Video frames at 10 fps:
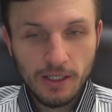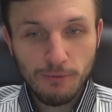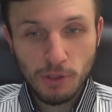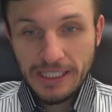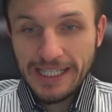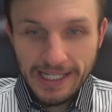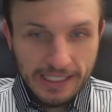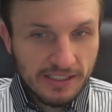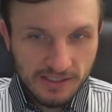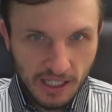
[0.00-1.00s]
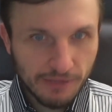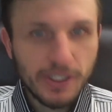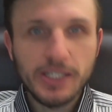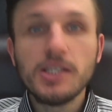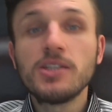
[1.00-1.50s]
Вот, я не стал
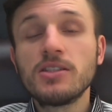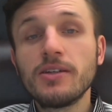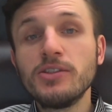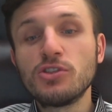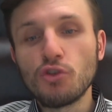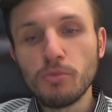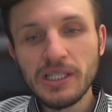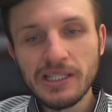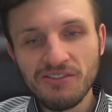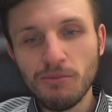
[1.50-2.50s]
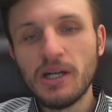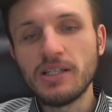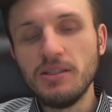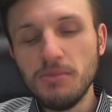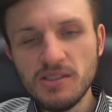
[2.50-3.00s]
выходить из этого инструмента в
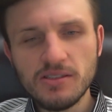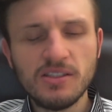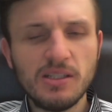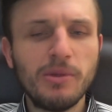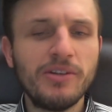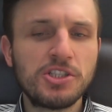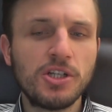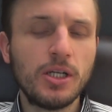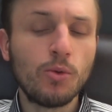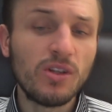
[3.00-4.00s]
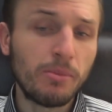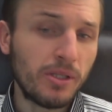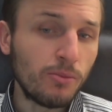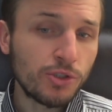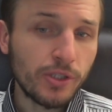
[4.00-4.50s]
марте месяце, либо в начале года,
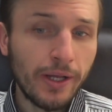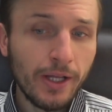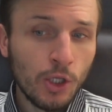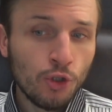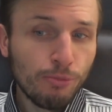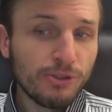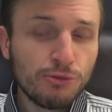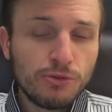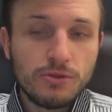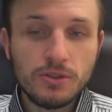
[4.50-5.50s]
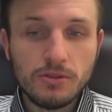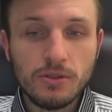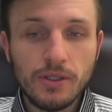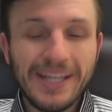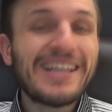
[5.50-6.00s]
потому что, ну, по сути,
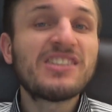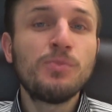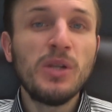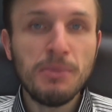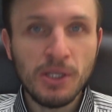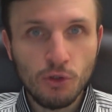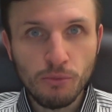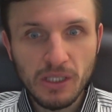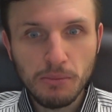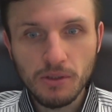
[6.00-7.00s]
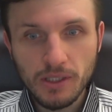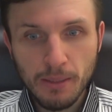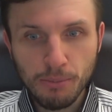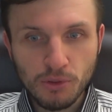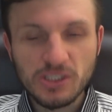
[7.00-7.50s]
это эксперимент у меня был. Я
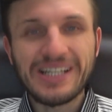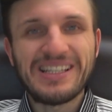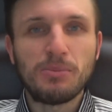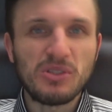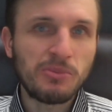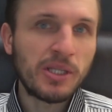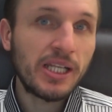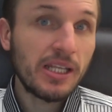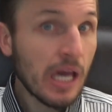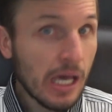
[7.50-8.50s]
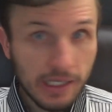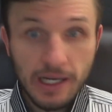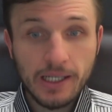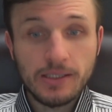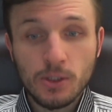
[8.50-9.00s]
просто хотел посмотреть,
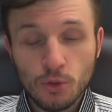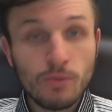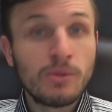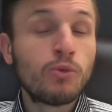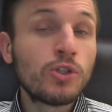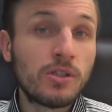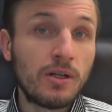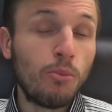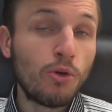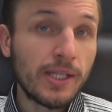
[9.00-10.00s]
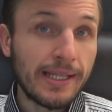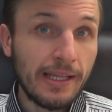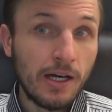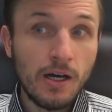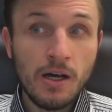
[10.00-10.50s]
как этот робот будет работать
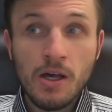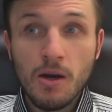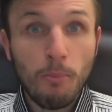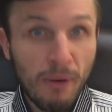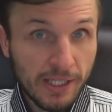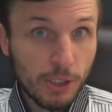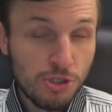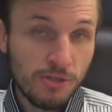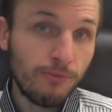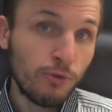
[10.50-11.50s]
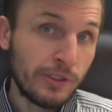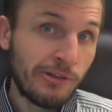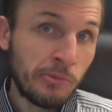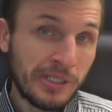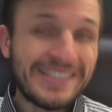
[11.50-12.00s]
на падающем
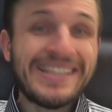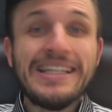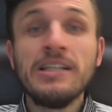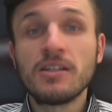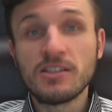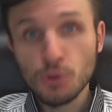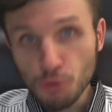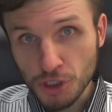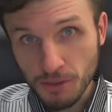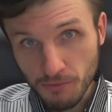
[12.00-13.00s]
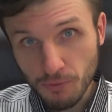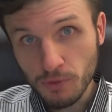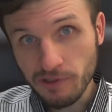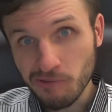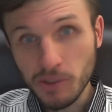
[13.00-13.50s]
фондовом рынке и на растущем
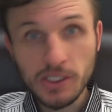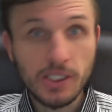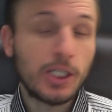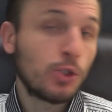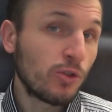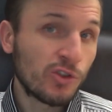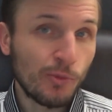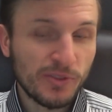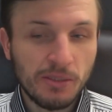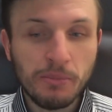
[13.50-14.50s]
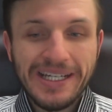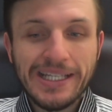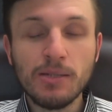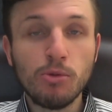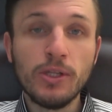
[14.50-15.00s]
фондовом рынке, который, собственно, мы и
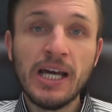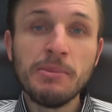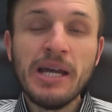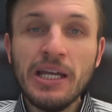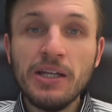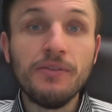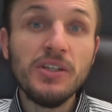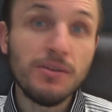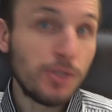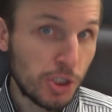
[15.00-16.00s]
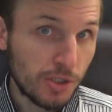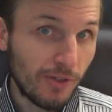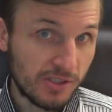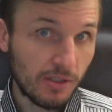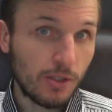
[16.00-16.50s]
наблюдаем весь
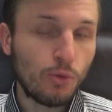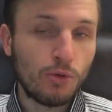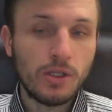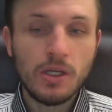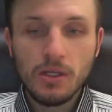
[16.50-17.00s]
2020 год.